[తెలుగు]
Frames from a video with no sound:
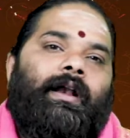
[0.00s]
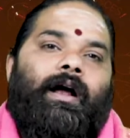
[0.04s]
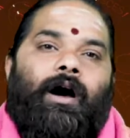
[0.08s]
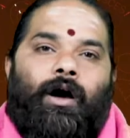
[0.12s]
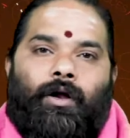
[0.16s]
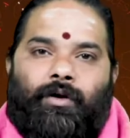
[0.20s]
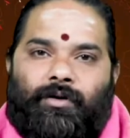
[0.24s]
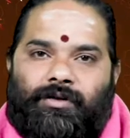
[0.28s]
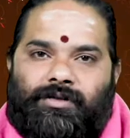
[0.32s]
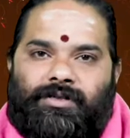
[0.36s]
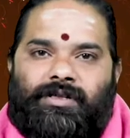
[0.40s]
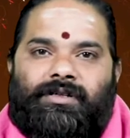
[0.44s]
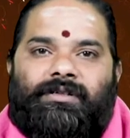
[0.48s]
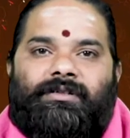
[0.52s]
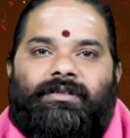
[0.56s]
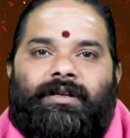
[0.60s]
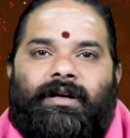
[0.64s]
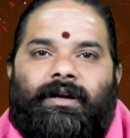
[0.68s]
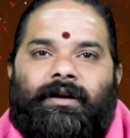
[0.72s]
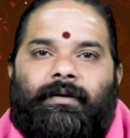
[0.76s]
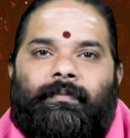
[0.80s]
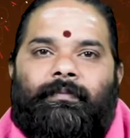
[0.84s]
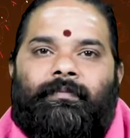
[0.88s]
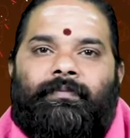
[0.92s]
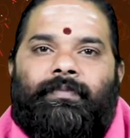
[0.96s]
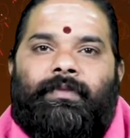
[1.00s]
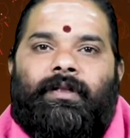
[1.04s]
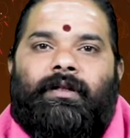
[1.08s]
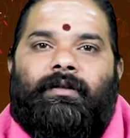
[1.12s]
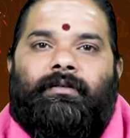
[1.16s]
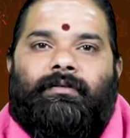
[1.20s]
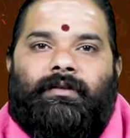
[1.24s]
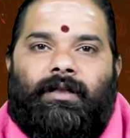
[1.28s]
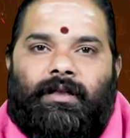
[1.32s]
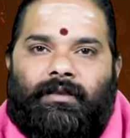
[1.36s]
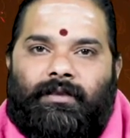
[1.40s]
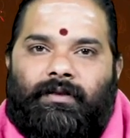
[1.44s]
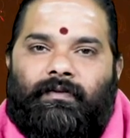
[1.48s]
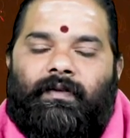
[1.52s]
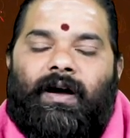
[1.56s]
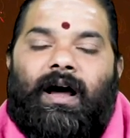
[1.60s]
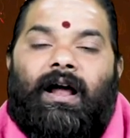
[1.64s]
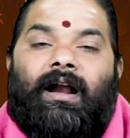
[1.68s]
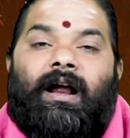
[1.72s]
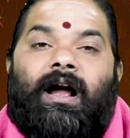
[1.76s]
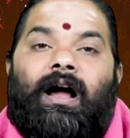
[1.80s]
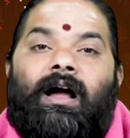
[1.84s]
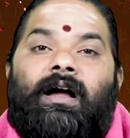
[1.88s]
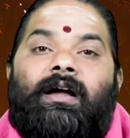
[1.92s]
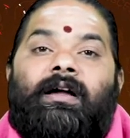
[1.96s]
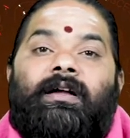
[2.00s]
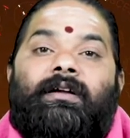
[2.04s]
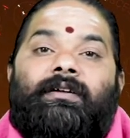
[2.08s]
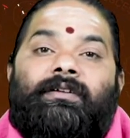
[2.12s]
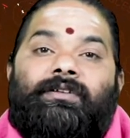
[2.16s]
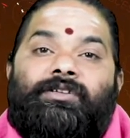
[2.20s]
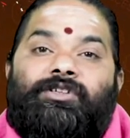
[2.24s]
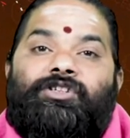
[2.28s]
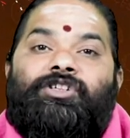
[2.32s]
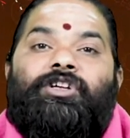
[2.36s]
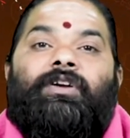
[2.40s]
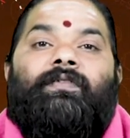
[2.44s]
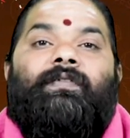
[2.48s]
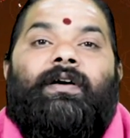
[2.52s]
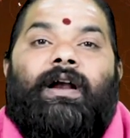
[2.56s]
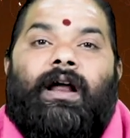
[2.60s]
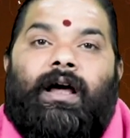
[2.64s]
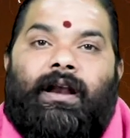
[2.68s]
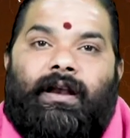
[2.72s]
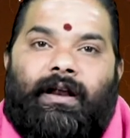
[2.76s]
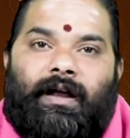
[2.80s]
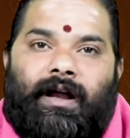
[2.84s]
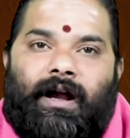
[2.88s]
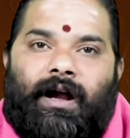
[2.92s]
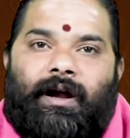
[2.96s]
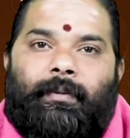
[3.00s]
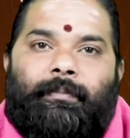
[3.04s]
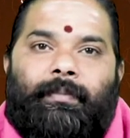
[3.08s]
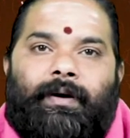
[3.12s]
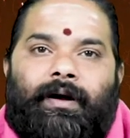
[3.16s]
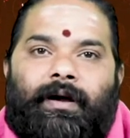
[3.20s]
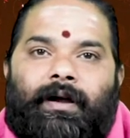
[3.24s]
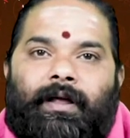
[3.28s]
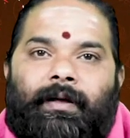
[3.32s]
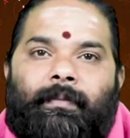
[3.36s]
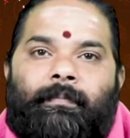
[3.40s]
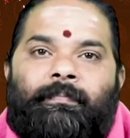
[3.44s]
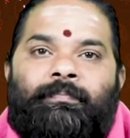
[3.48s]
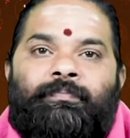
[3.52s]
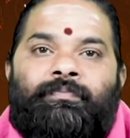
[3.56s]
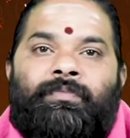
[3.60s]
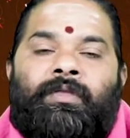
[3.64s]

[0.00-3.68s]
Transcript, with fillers: అని ఆలోచించండి తద్వారా జీవనాన్ని గడపండి